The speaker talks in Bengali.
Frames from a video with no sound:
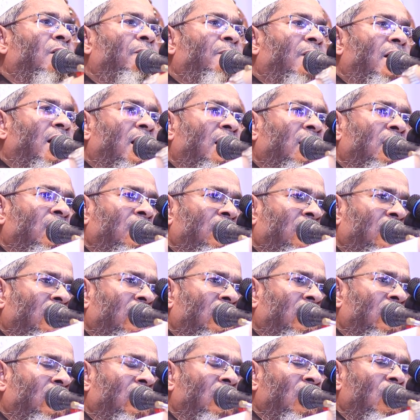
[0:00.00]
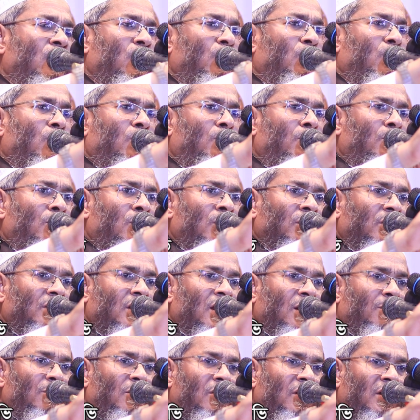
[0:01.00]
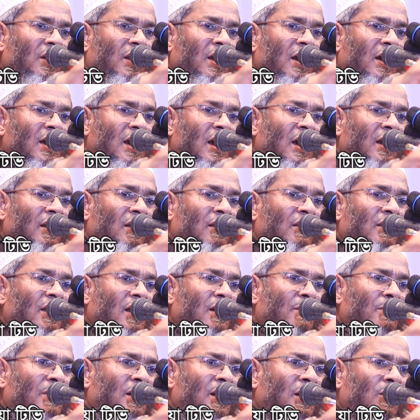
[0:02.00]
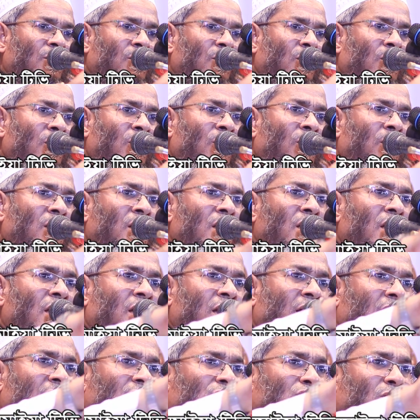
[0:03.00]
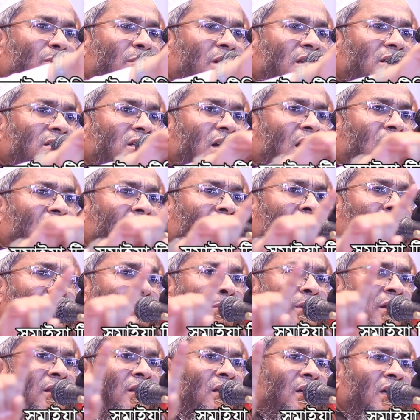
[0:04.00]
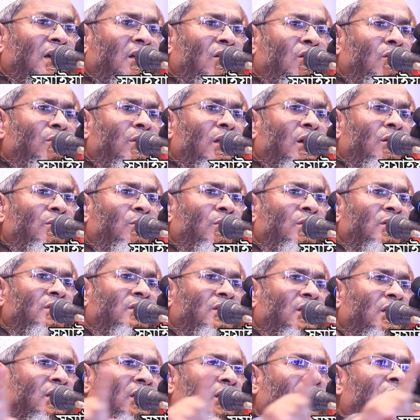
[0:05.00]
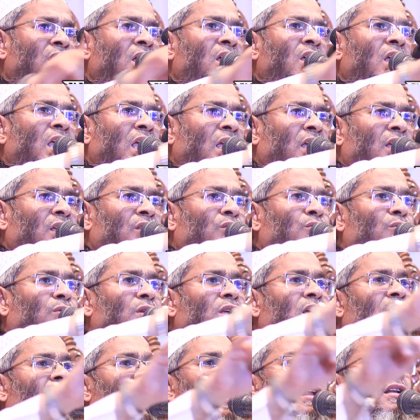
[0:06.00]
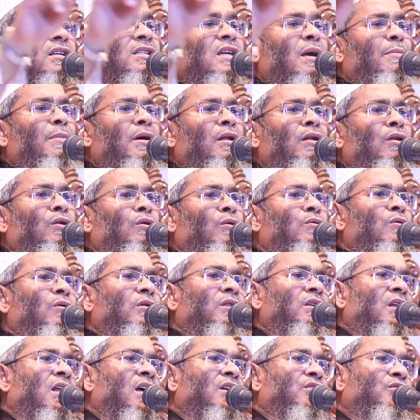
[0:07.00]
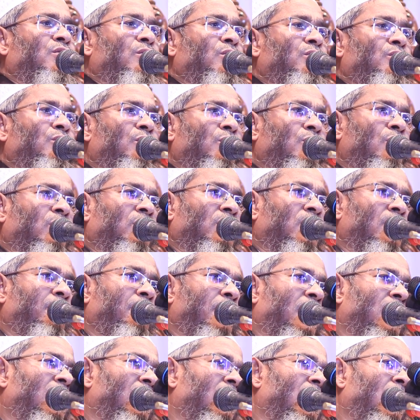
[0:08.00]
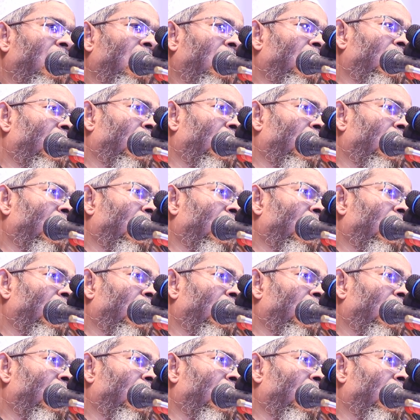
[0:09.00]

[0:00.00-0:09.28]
ফাংদির অম্মদকে ভয় দেখান তার মানে হলো এরা সবাই জাহান নামের দিকে রওনা করেছে এই দুনিয়ার সামান্য ক্ষতিরা সহ্য করতে পারে না